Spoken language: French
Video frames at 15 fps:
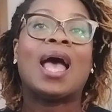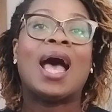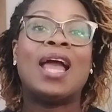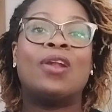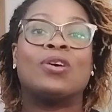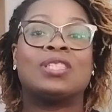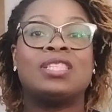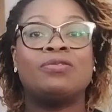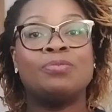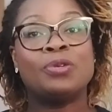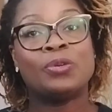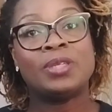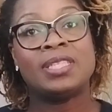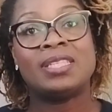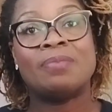Alors, si vous ne me
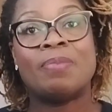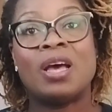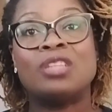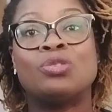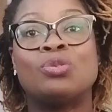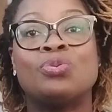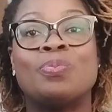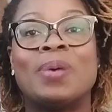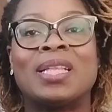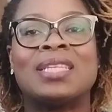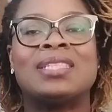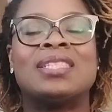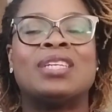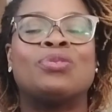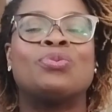connaissez pas, je suis
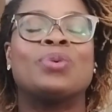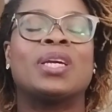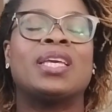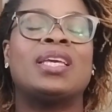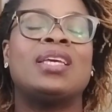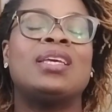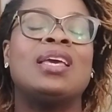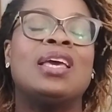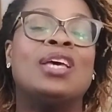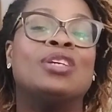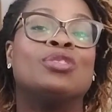Patricia Touré.